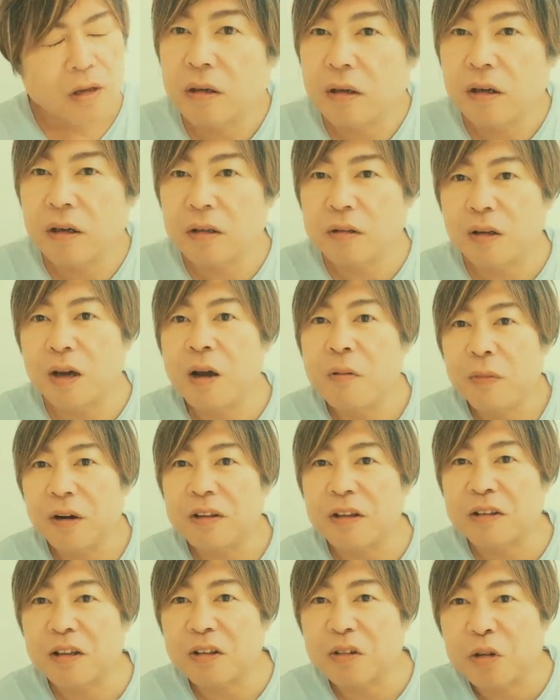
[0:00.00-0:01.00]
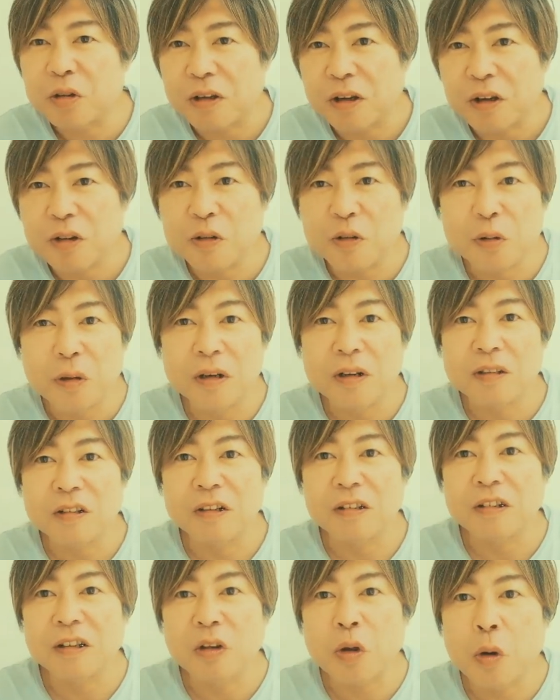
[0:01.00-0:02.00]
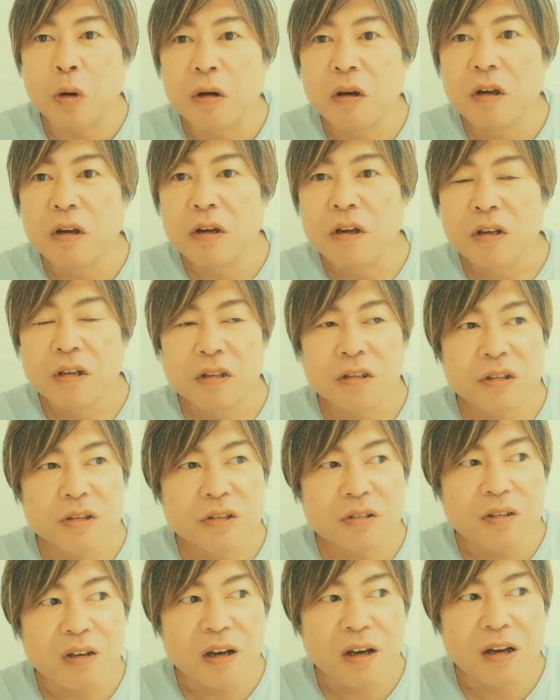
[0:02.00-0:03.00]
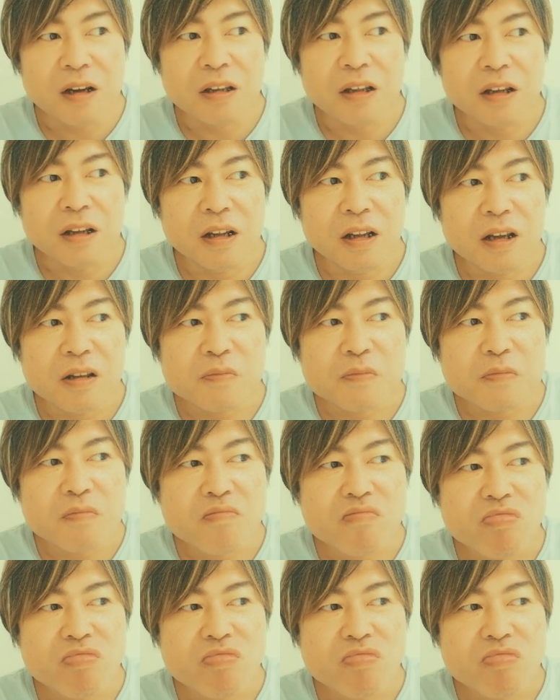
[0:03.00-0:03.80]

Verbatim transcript: えー、さ、また佐藤健君の話なんですけど、シュガーでね、